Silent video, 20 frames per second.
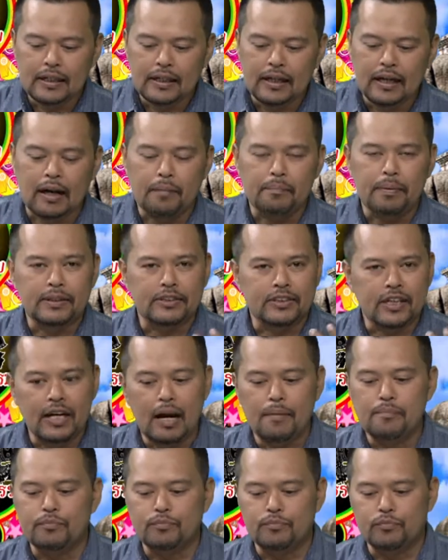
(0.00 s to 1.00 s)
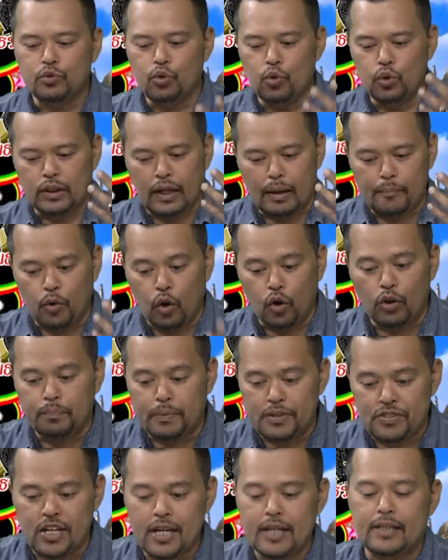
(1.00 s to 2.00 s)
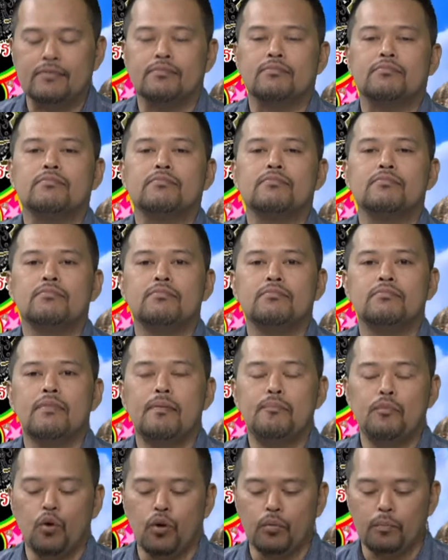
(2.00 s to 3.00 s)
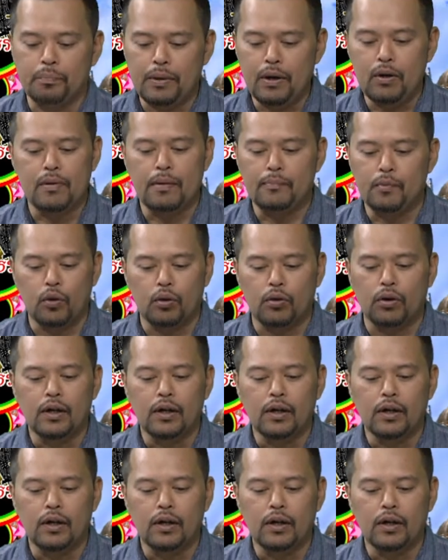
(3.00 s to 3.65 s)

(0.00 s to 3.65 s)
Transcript: นะครับเป็นเซรั่มสูตรเข้มข้นพิเศษบำรุงผิวบำรุง